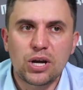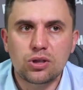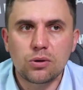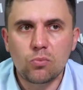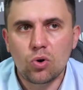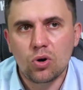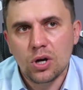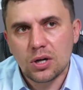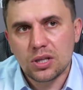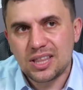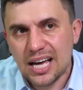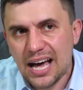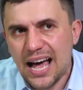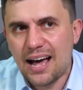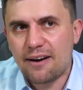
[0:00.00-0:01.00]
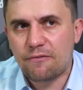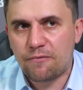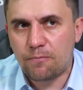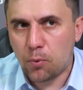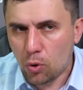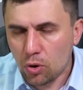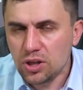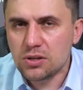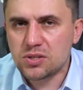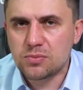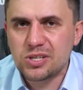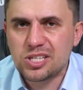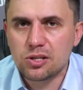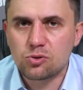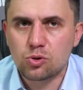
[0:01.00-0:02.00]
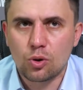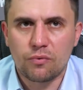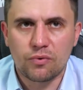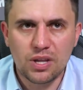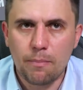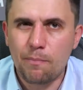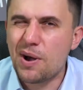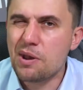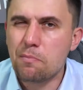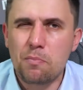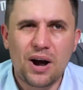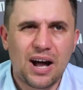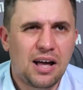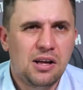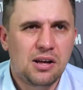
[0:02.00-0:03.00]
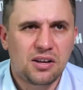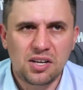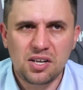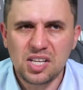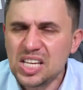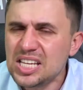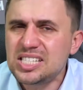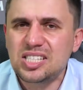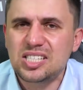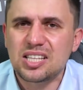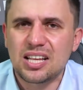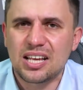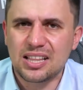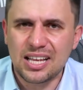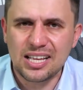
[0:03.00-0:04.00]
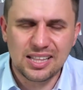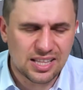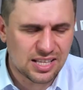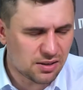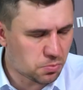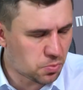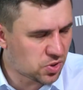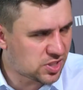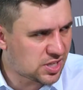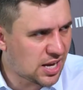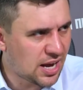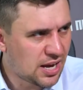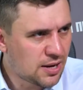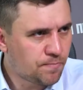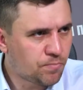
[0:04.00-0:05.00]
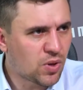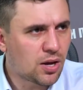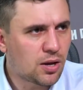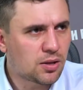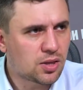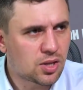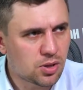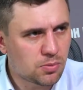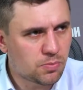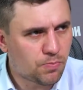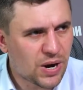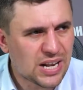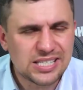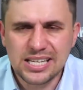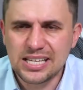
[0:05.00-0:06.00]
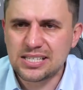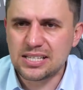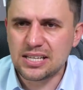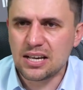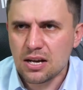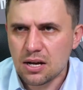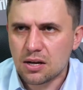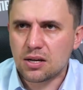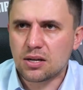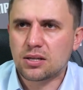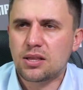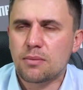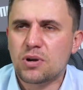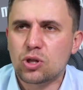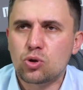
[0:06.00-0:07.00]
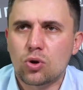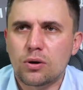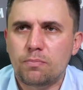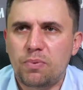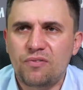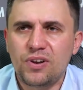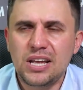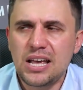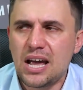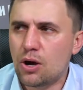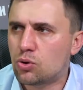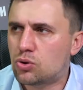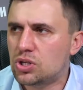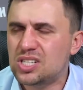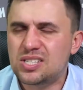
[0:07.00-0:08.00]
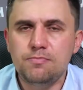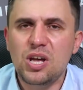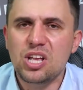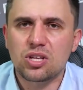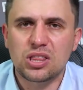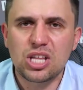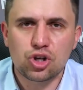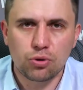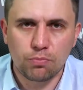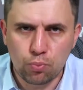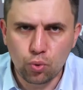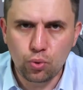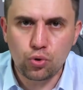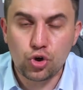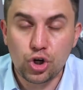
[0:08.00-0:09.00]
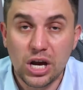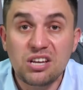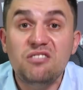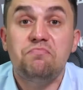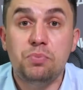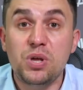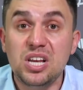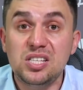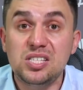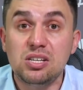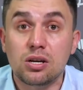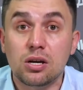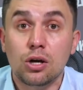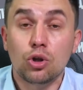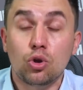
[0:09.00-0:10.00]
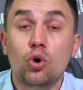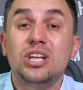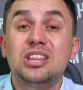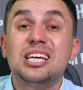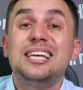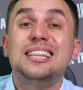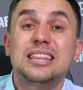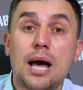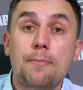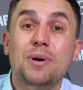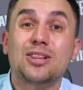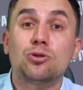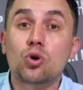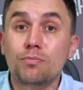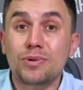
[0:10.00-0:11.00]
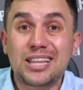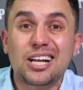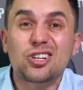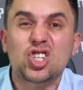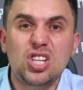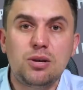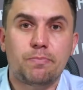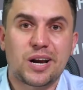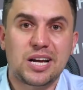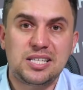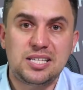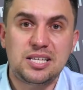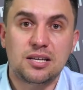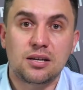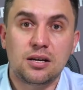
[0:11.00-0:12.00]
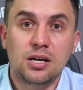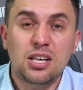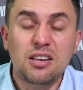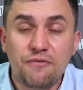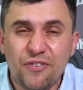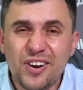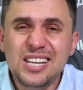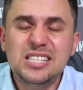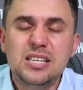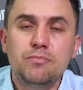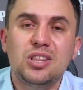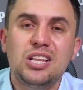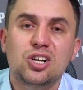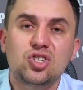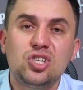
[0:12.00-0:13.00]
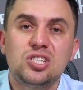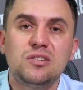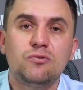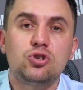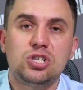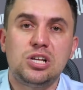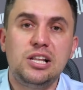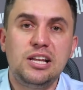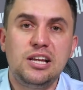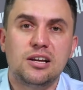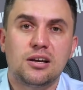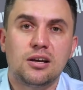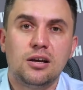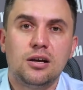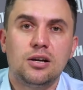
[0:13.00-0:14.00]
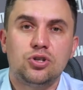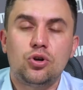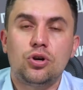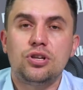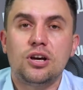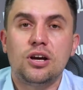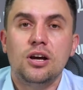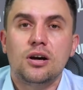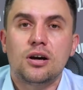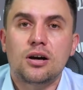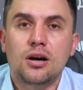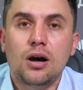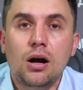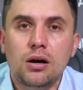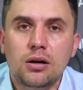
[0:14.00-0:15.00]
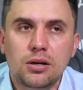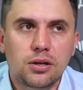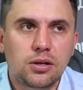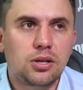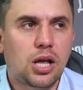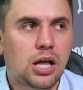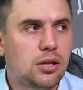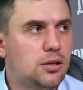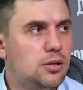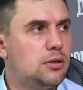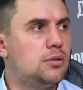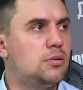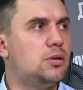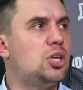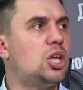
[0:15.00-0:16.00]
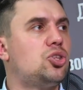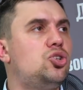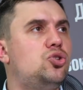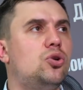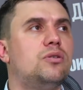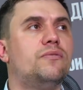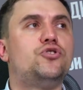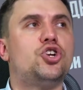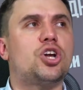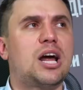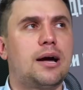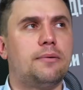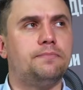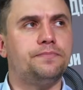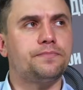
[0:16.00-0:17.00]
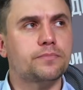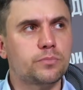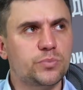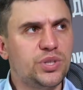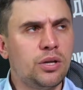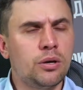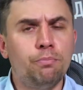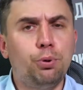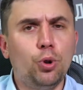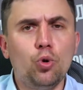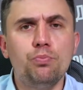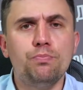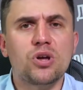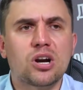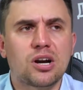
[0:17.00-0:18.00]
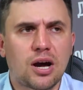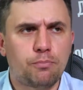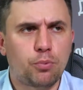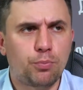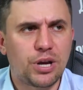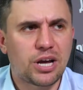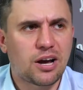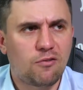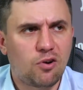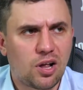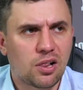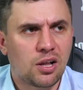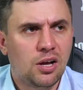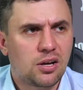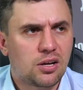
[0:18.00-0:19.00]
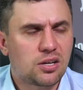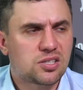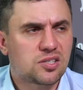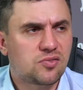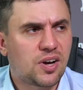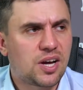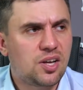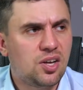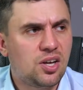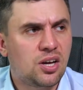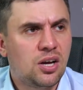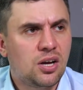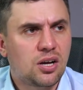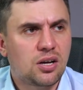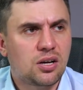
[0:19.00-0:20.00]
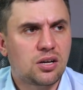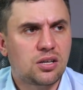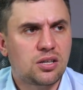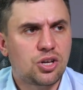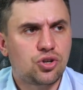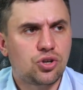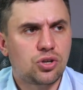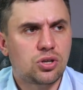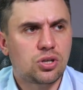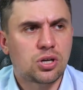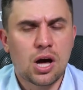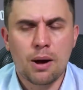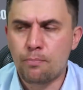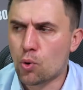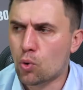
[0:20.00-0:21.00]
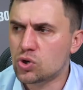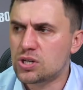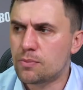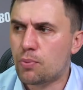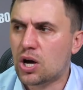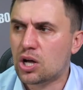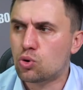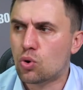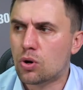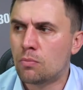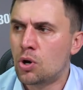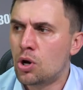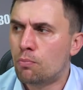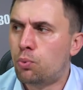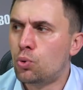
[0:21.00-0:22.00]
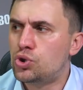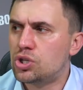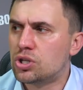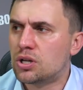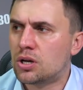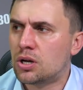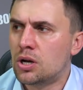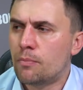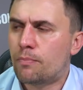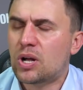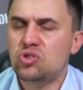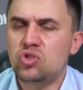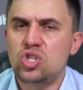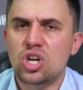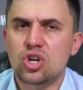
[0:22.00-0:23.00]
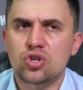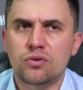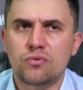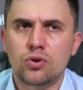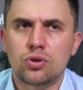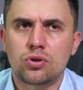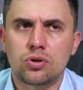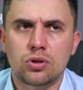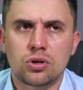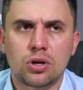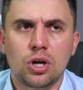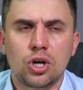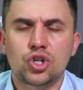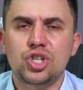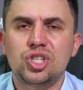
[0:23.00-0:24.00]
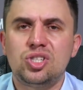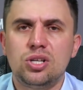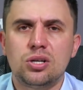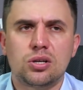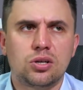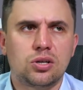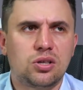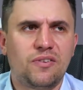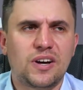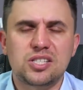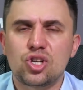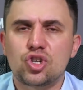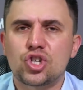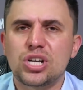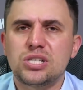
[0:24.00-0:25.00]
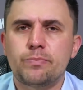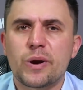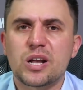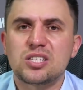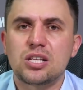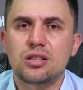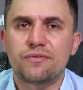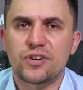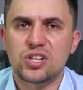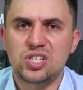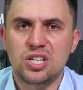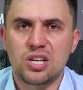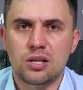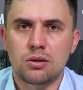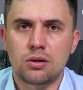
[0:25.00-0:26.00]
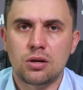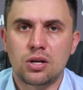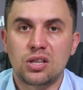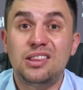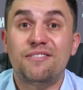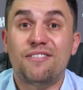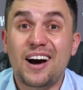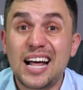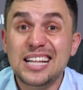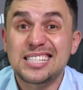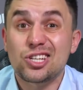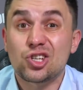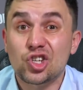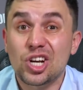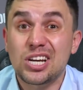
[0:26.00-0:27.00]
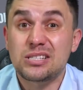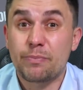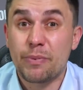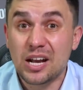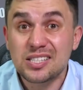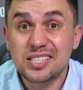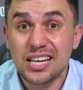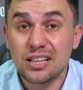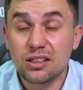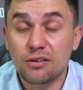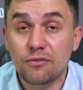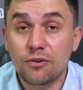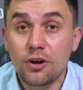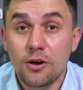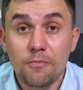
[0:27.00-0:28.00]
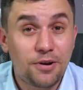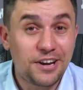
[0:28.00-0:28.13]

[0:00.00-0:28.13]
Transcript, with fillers: Поэтому, да, в полном смысле слова, да, борьба э, истинная да, э, за э, процессы, э, там, которые повлияют и изменят наше будущее, они впереди. Но это этап, который мы должны пройти. И выйти мы должны из него сильнее. Сегодня, э, э нет, не сегодня, вчера Блумберг опубликовал э, свои э, значит, э, опросы, по которым Путина поддерживают 26% россиян. 26%.